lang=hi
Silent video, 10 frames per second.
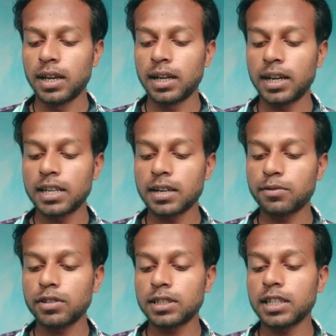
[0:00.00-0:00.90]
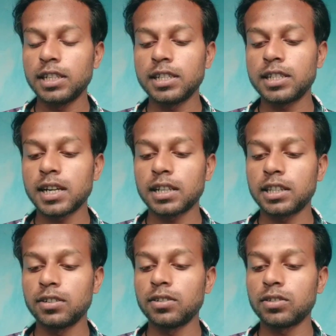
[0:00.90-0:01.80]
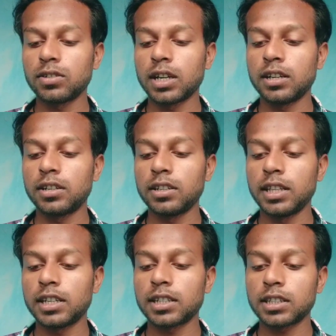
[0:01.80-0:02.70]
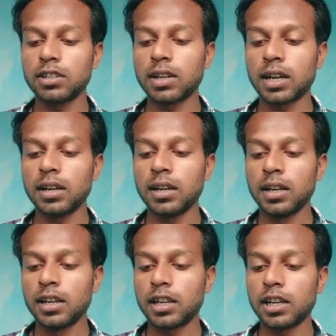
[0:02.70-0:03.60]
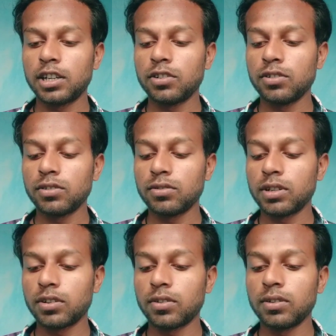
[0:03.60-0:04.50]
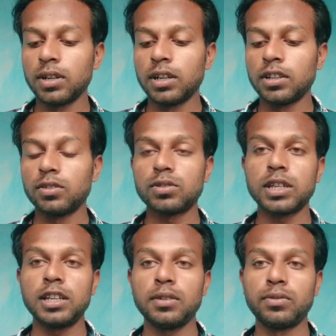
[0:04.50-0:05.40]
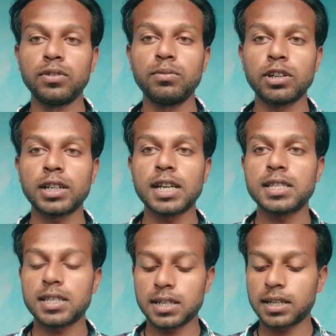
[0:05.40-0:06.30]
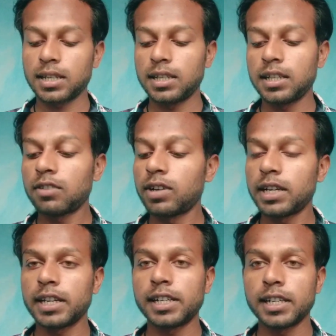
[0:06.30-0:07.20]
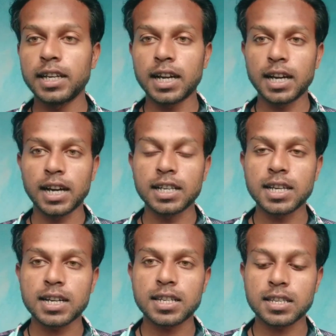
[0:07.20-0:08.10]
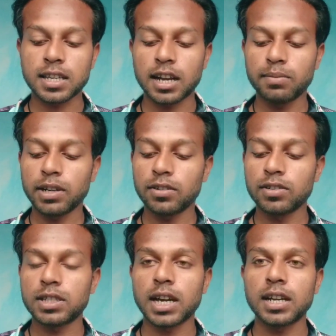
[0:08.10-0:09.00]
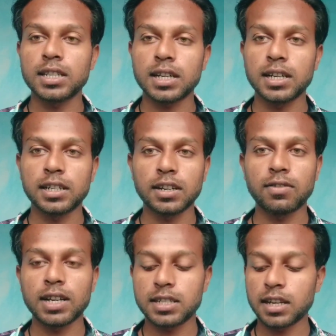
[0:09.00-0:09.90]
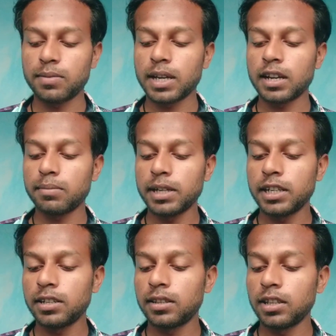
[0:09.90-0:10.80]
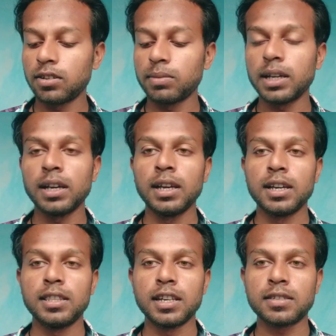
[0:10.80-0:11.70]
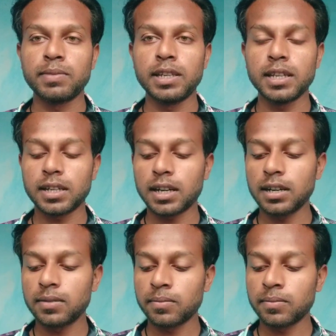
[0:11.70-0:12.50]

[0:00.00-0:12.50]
एंड गाइज आपको जैसे नीचे आते हो तो देख सकते हो यहाँ कंटिन्यू टू ग्रो तो उसके लिए फुल मोनोटाइजेशन के लिए वही क्राइटेरिया है हजार सब्सक्राइबर और चार हजार घंटा वॉच टाइम या नब्बे दिन, दिनों में दस मिलियन का